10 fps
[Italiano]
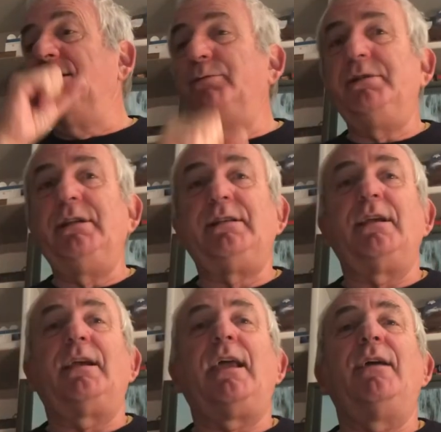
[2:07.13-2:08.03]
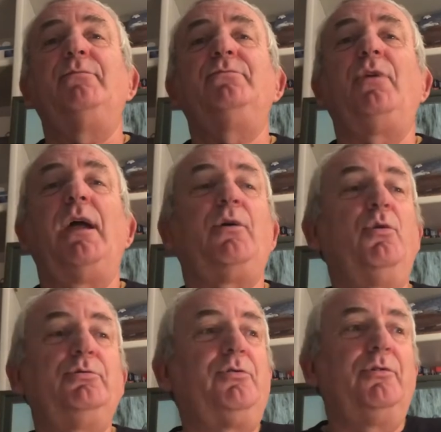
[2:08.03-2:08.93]
lui si dice che è, un, è,
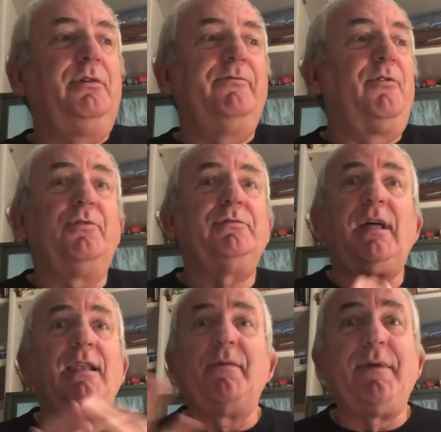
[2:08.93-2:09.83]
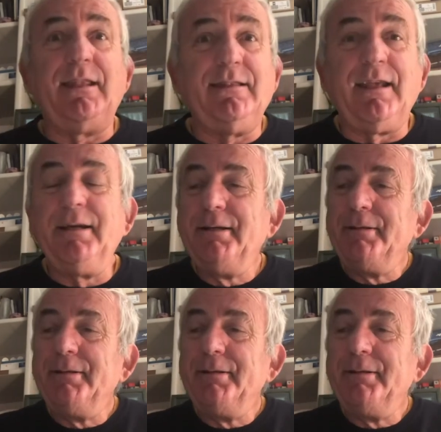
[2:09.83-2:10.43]
colto involontariamente.